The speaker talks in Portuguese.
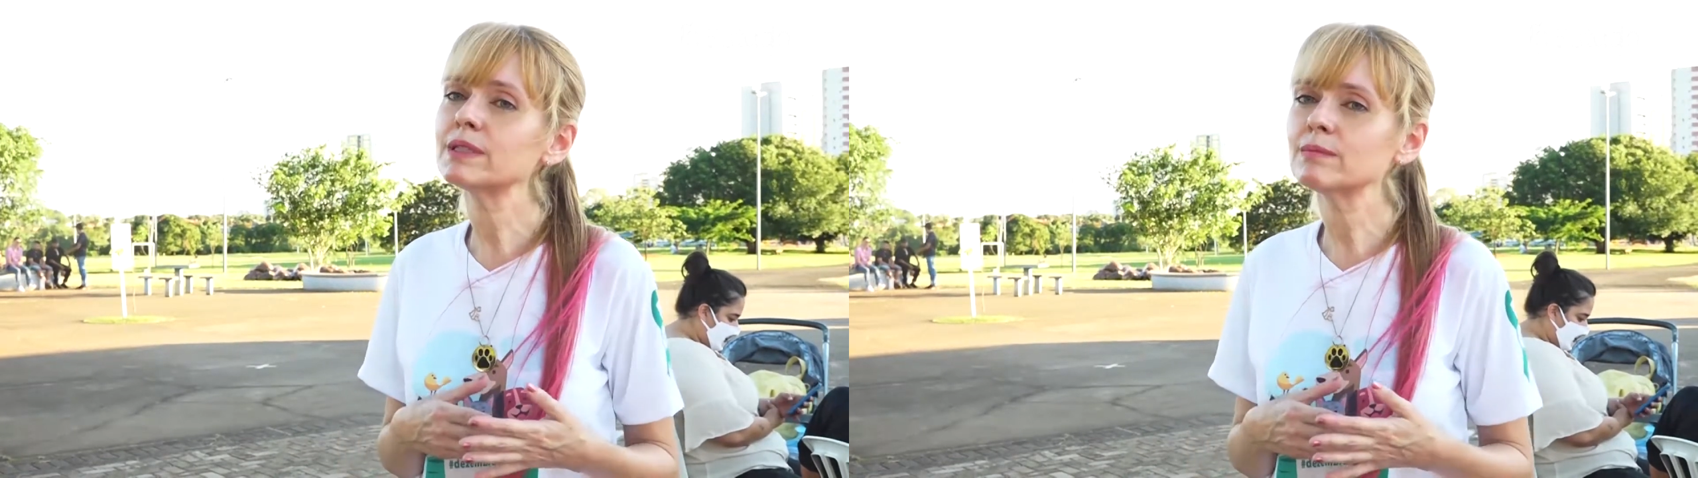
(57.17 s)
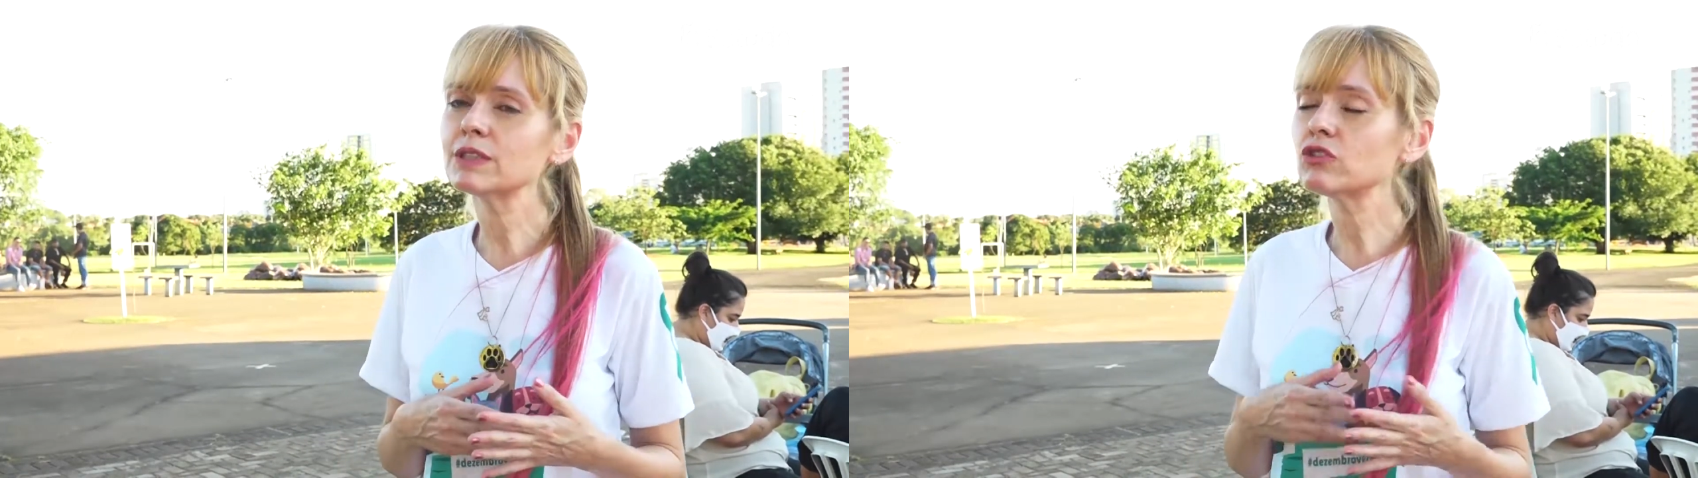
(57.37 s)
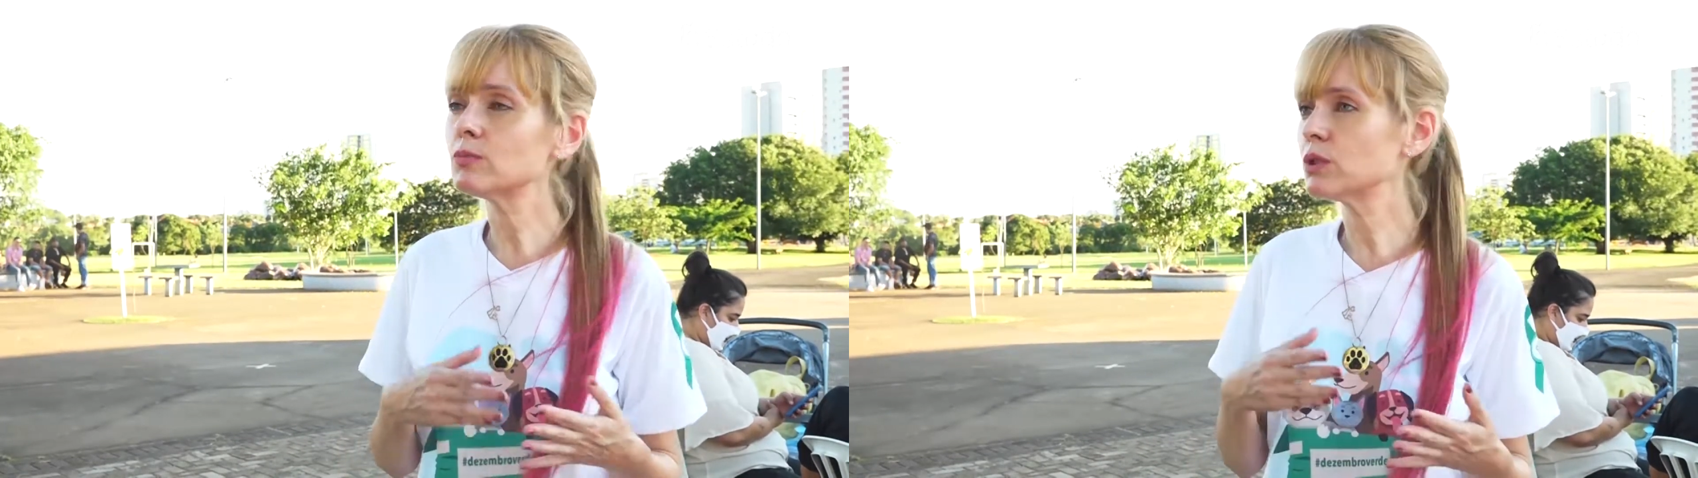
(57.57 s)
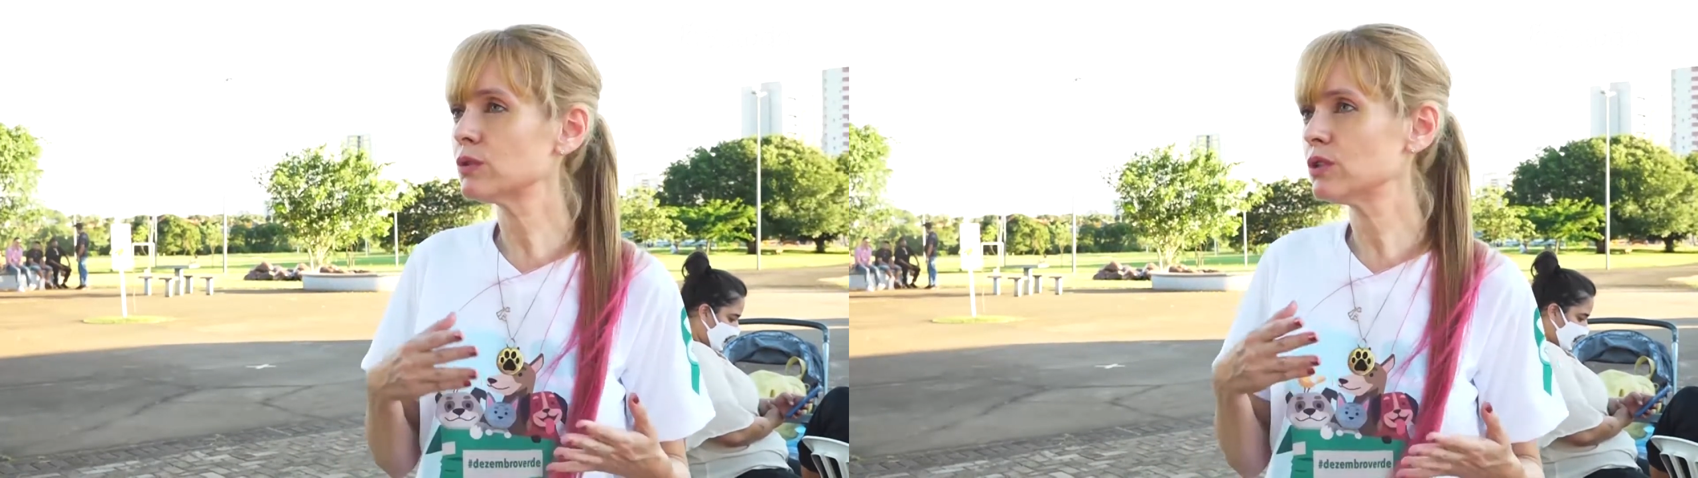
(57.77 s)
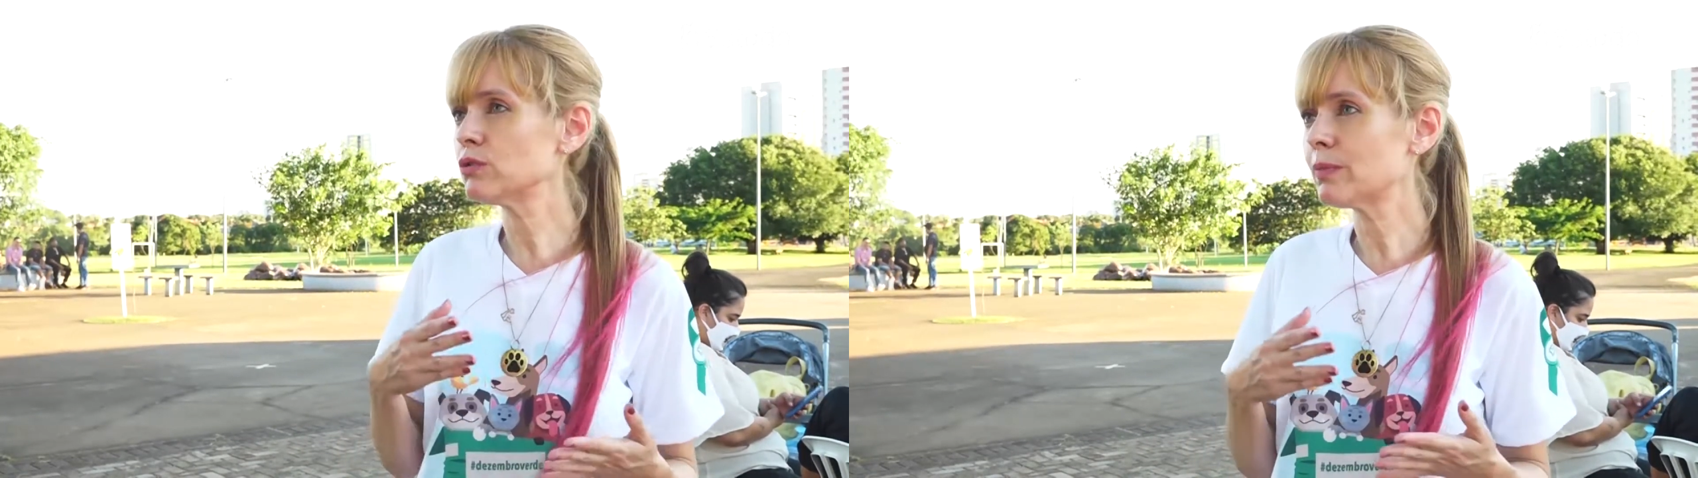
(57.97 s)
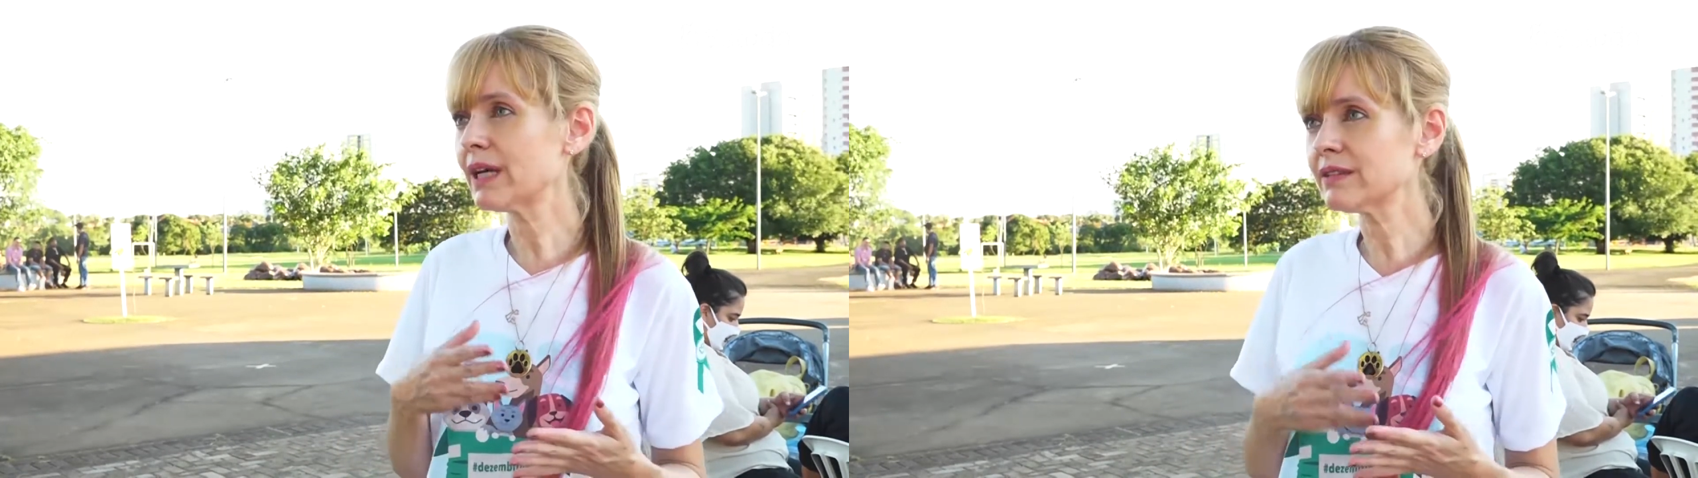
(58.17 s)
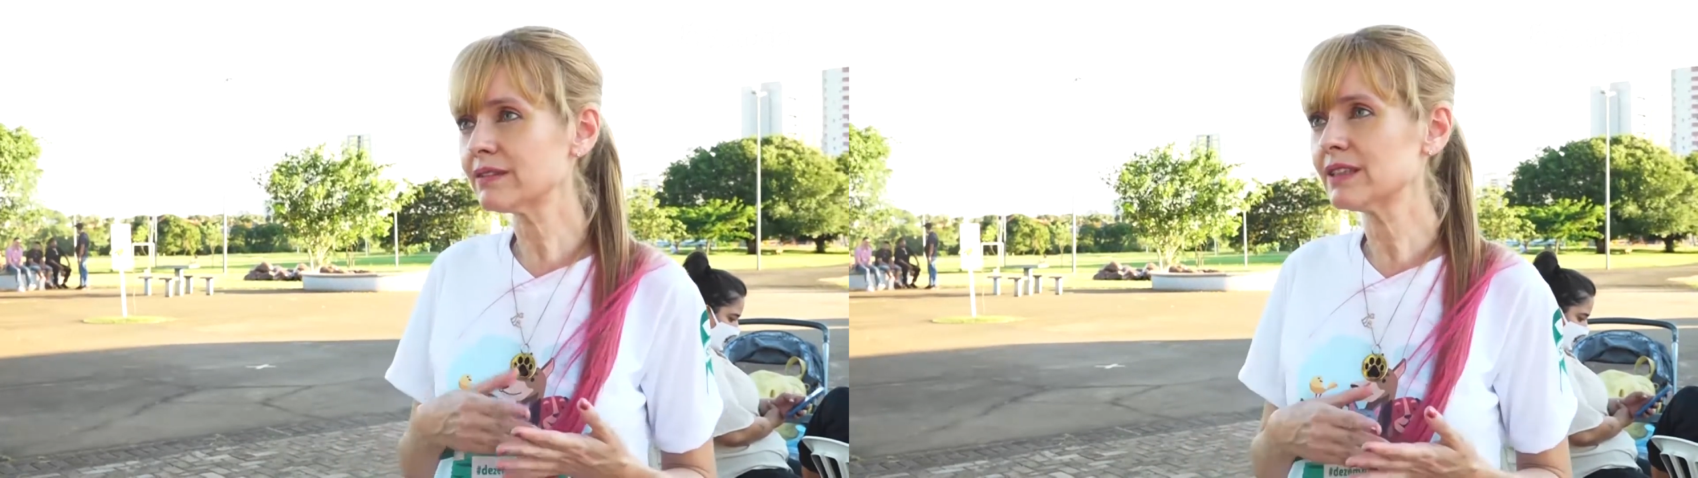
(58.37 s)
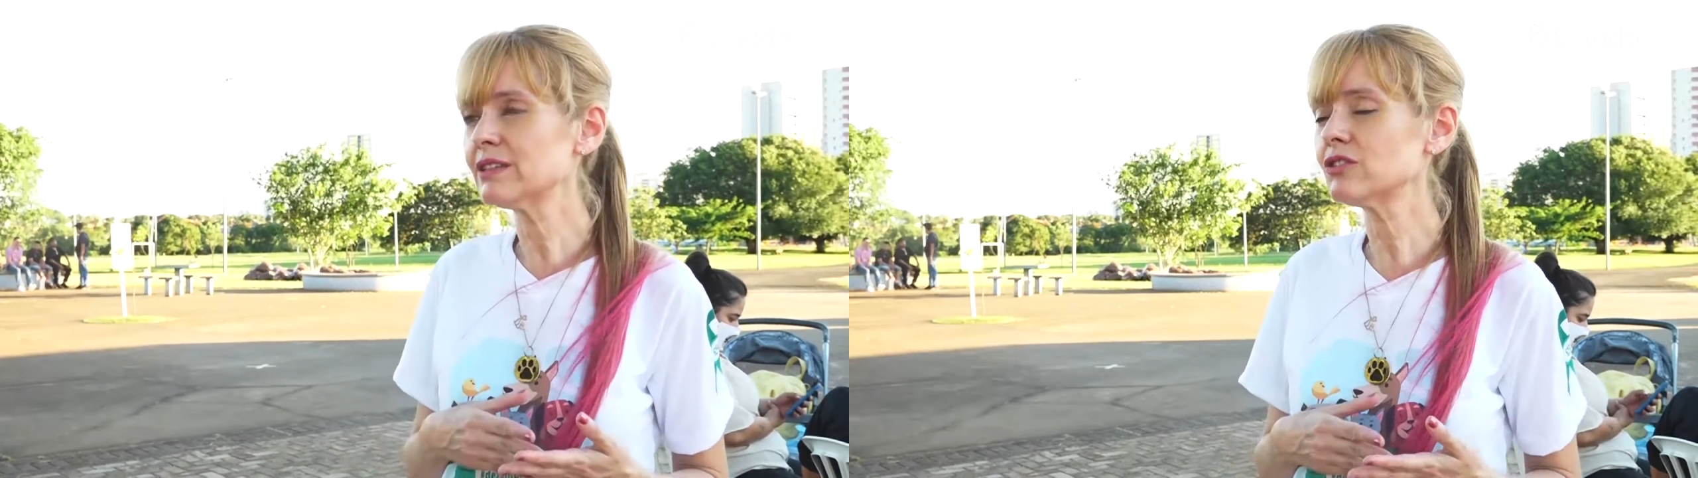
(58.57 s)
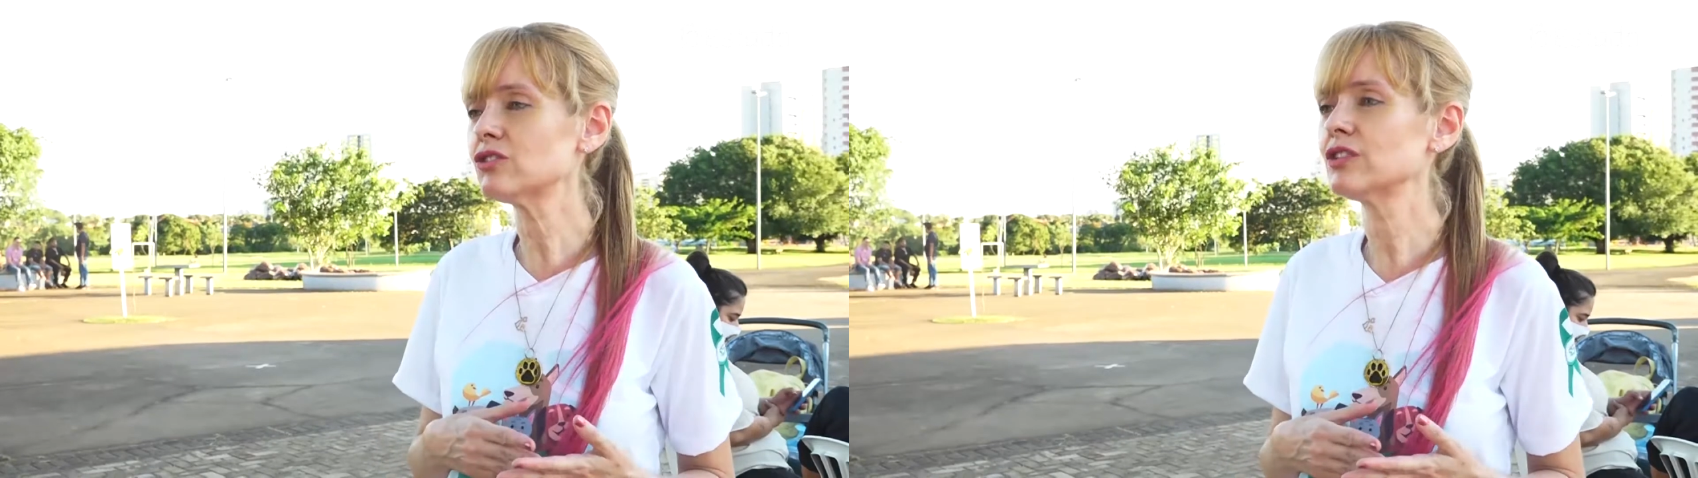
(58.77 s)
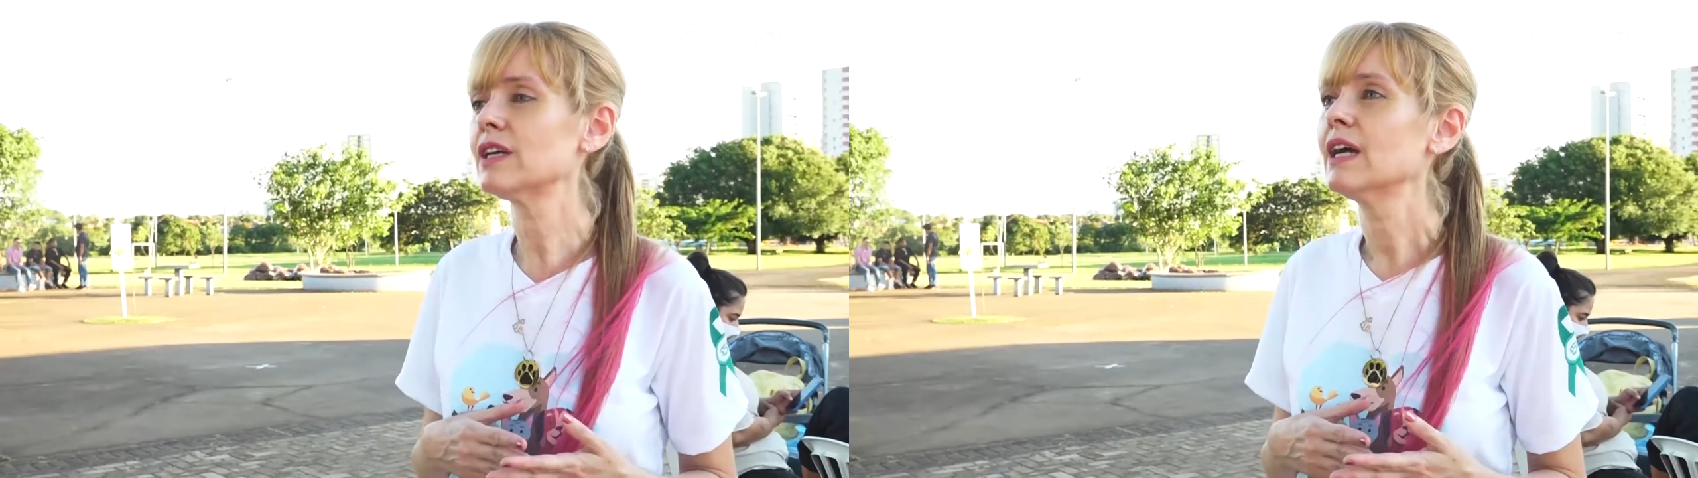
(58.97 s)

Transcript: também diminuindo bastante